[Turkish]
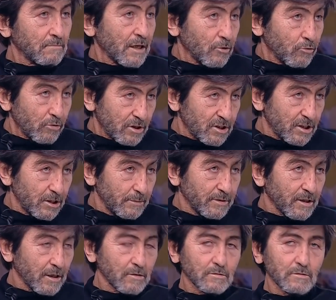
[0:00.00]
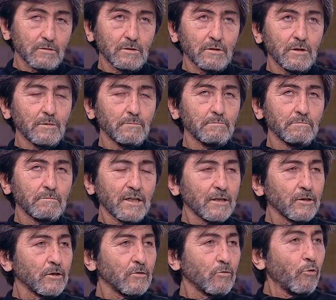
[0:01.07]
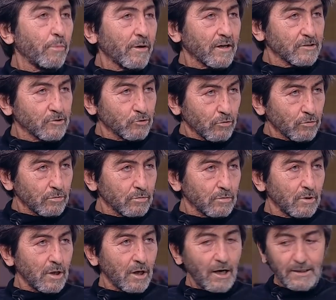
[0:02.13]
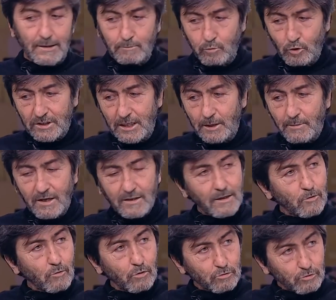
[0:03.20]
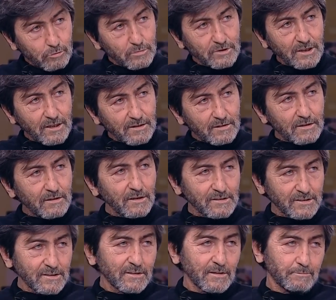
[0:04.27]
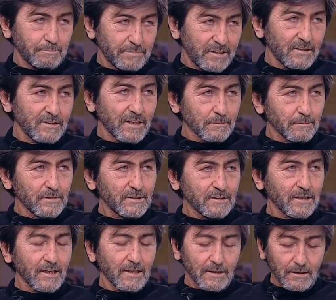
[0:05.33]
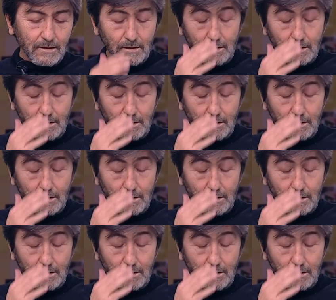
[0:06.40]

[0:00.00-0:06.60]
Bana göre kirli bir karar. Bana göre operasyon. Hani bu kelimelerden korktuğumu zannettiler de aslında bilirler beni de.